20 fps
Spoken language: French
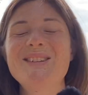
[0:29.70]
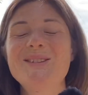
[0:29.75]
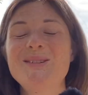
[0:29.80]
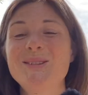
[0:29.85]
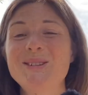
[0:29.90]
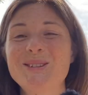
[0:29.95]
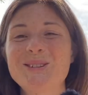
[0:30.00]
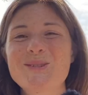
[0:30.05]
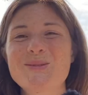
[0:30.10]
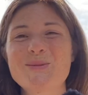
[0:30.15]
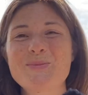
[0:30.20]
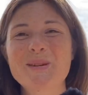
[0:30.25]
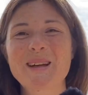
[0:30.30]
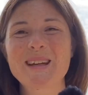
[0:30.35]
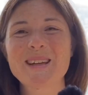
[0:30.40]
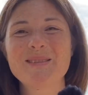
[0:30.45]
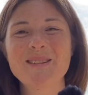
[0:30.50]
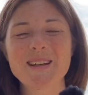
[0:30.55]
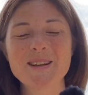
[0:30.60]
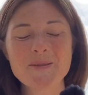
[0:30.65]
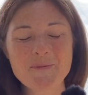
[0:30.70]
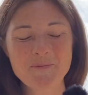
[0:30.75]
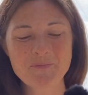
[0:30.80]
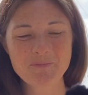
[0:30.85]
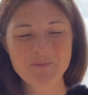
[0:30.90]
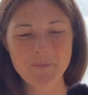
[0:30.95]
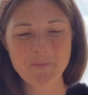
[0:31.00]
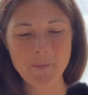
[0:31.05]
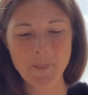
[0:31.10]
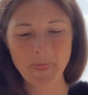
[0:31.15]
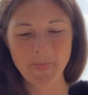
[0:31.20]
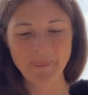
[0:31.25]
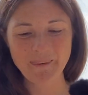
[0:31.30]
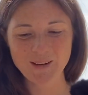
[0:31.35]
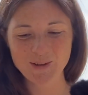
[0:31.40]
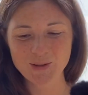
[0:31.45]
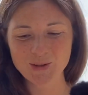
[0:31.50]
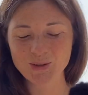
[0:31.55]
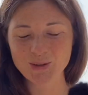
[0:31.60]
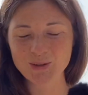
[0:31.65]
Juste, je vous préviens.
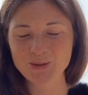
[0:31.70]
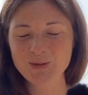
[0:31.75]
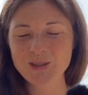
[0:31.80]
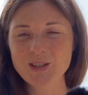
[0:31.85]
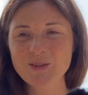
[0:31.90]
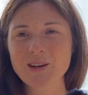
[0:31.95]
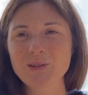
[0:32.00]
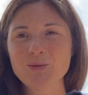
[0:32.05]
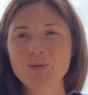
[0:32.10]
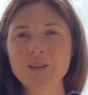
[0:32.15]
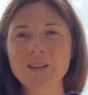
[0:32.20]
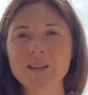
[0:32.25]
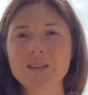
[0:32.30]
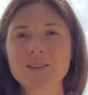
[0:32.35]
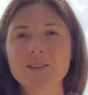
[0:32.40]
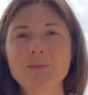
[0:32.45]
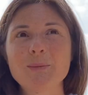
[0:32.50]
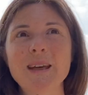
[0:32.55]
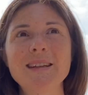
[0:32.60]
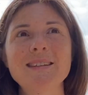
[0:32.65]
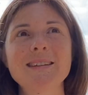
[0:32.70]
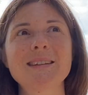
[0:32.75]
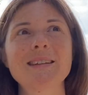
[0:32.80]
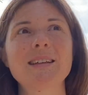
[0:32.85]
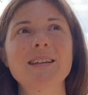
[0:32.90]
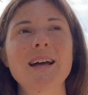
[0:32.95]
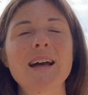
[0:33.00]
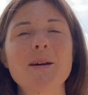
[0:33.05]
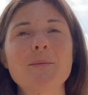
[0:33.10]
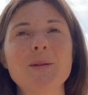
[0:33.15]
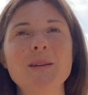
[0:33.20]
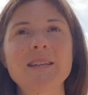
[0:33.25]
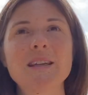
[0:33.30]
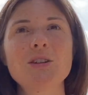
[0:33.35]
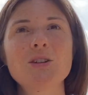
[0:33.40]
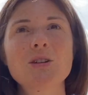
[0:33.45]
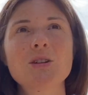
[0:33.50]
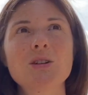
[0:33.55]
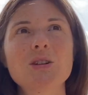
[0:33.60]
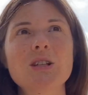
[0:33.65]
Aujourd'hui, je viens vous transmettre un
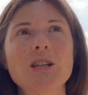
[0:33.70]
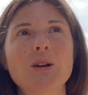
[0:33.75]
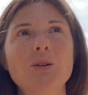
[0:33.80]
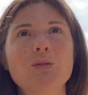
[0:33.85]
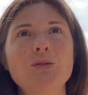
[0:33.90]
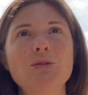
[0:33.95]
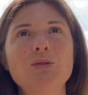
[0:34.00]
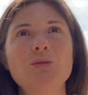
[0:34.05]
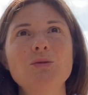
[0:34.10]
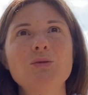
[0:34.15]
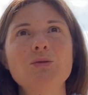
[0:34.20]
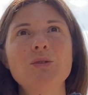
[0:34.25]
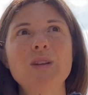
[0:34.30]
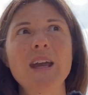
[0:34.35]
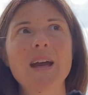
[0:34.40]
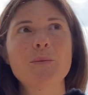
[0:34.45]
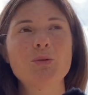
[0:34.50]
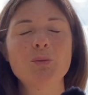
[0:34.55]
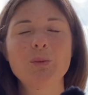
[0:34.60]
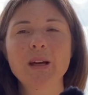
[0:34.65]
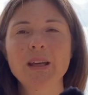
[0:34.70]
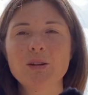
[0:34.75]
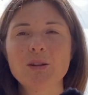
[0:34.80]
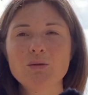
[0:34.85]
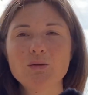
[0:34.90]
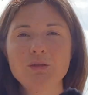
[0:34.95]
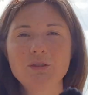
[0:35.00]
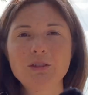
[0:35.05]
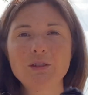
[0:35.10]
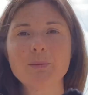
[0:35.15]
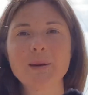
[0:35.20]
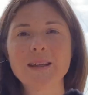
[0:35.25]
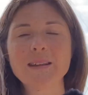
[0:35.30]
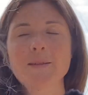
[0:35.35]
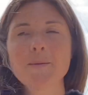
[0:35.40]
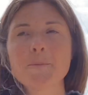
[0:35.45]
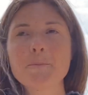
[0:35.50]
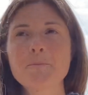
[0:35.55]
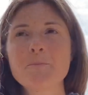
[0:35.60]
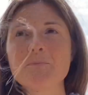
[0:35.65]
message que j'ai reçu il y a à peu près une semaine.
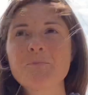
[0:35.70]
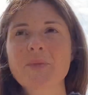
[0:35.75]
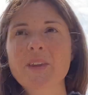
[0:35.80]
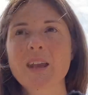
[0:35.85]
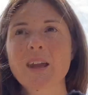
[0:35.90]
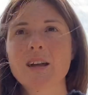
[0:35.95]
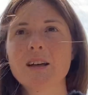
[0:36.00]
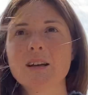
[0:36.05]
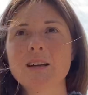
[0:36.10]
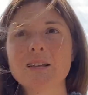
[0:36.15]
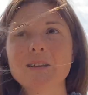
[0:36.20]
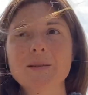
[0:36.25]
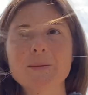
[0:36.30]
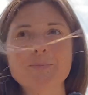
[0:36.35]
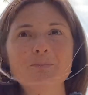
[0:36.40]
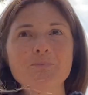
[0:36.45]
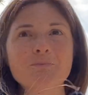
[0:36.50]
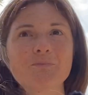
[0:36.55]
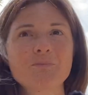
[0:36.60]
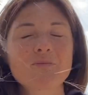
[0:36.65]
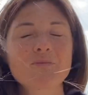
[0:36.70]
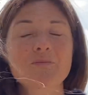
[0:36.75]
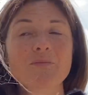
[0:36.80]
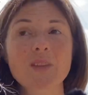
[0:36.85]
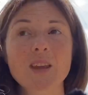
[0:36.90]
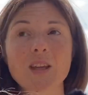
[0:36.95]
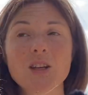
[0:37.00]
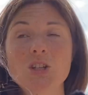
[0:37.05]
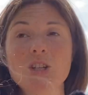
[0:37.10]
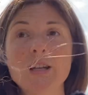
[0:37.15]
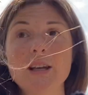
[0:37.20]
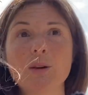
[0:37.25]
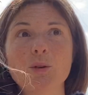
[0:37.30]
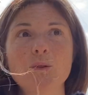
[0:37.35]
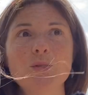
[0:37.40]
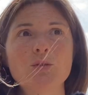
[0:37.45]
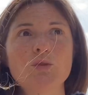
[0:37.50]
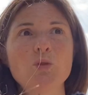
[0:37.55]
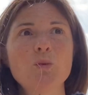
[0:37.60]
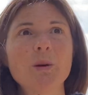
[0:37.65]
Euh, je l'ai
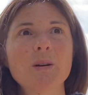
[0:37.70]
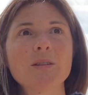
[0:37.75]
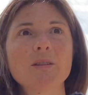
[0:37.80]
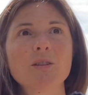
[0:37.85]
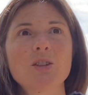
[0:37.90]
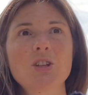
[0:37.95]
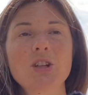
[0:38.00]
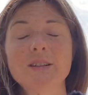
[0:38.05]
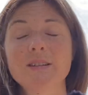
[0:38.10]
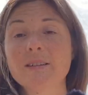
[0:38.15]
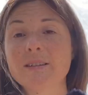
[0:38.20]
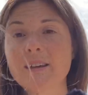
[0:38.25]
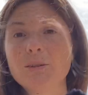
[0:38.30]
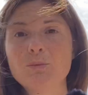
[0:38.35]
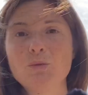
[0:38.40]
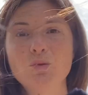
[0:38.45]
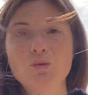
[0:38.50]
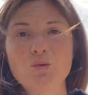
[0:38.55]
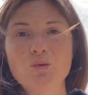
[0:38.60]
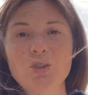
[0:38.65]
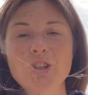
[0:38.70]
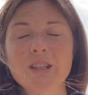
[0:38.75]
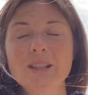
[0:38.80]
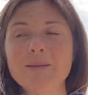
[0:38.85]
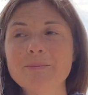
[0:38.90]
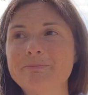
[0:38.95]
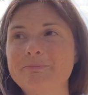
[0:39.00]
reçu pendant que j'étais en train de me doucher.